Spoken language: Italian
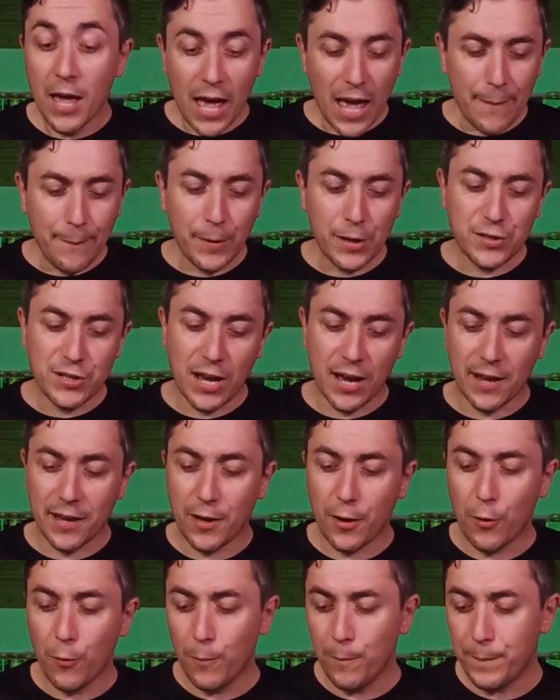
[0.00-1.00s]
E poi c'è
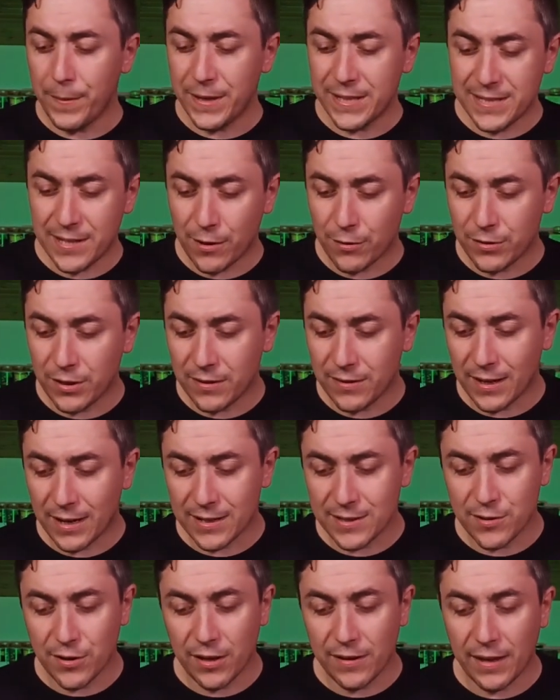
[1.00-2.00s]
anche un pizzico di
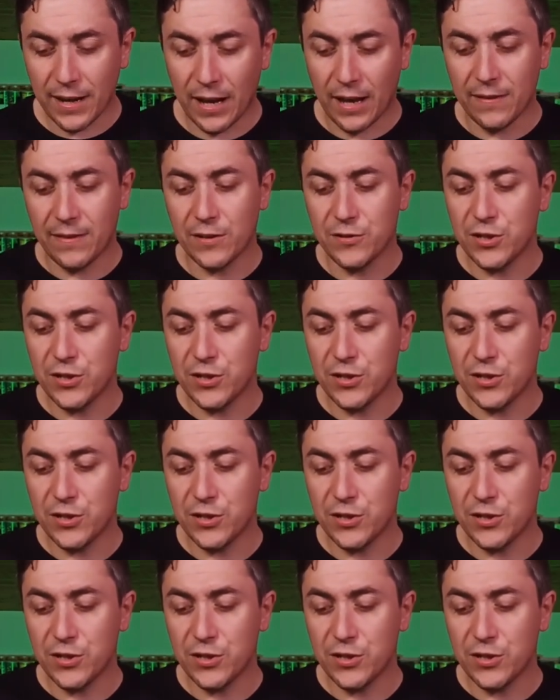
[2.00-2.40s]
interazione diretta.